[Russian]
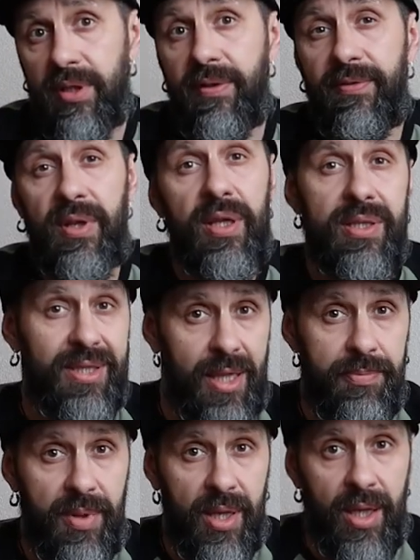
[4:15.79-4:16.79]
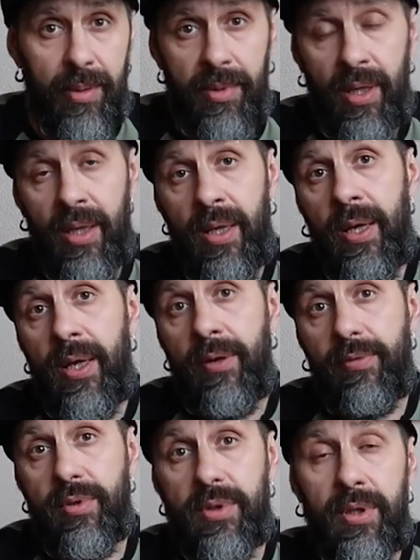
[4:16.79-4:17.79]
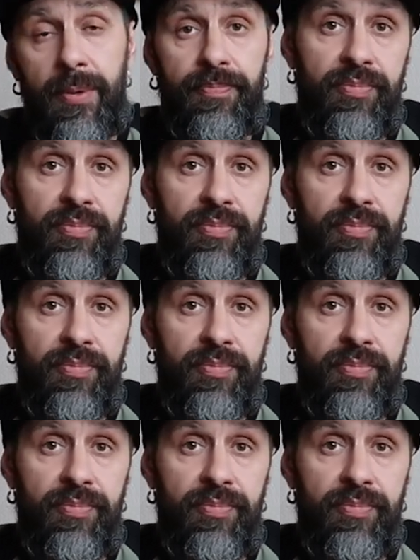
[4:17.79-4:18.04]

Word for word: 2 с копейками. Вот.